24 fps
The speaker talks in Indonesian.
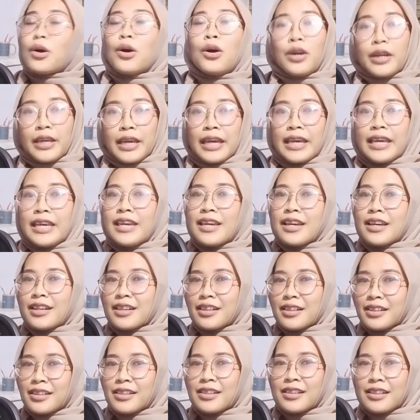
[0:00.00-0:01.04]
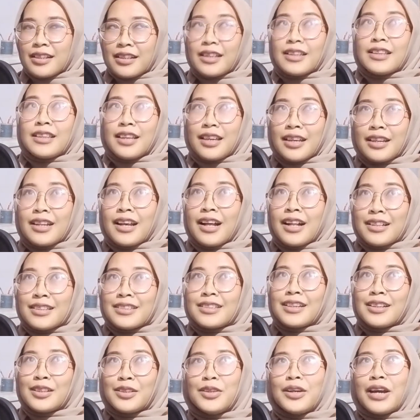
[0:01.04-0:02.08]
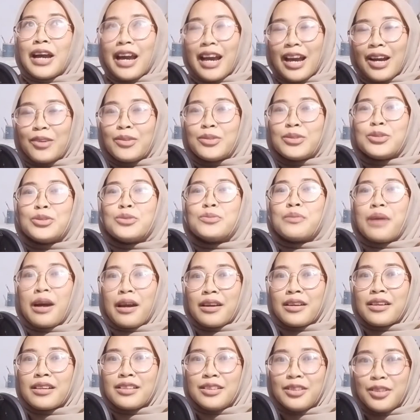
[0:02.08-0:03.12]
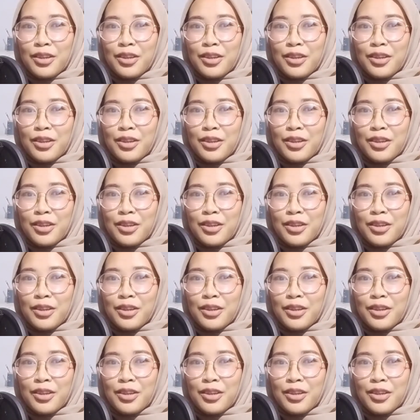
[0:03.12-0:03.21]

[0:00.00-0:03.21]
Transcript: oke okay. Then I'll tell you how to market